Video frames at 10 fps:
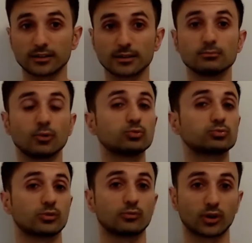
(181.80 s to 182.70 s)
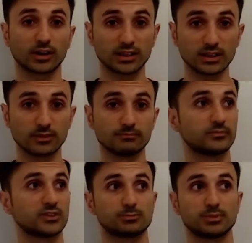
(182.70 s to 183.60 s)
molto evocativi,
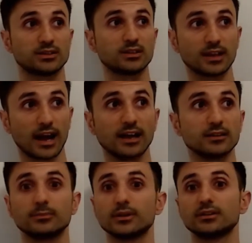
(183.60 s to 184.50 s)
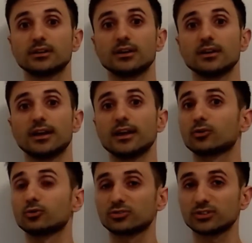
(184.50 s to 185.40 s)
splendidi di alberi e
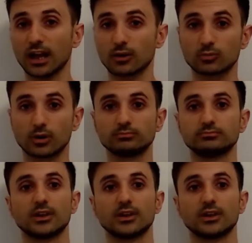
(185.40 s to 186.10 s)
corsi d'acqua.